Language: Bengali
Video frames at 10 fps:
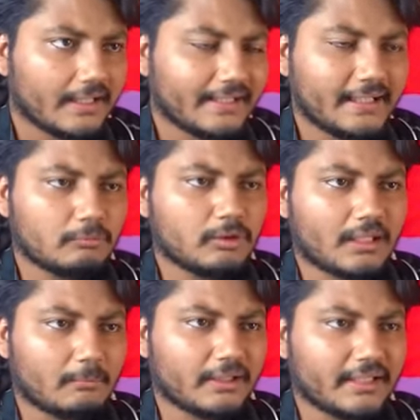এডাব্লিউ
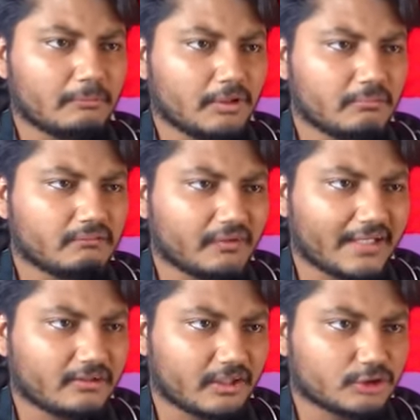ডাবল এডাব্লিউএম দিয়ে
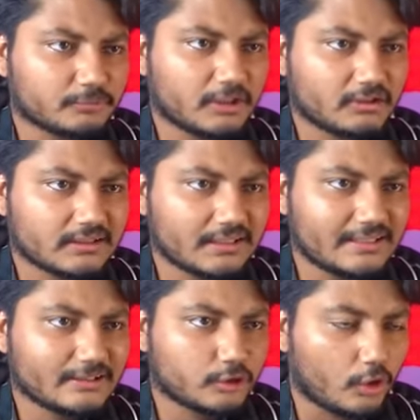ফাইট করার সুবিধা হচ্ছে
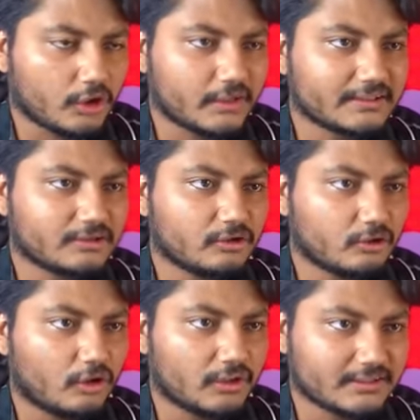কি শর্ট রেঞ্জ হোক
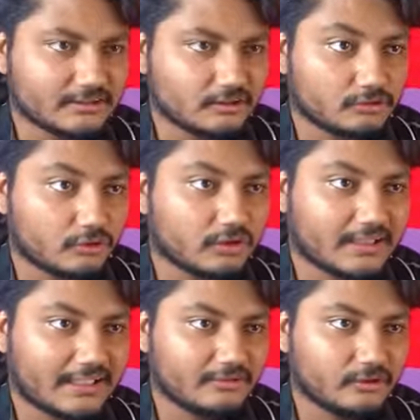লং রেঞ্জ হোক যদি
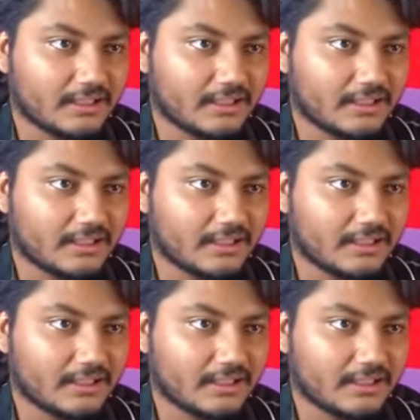খালি দুটো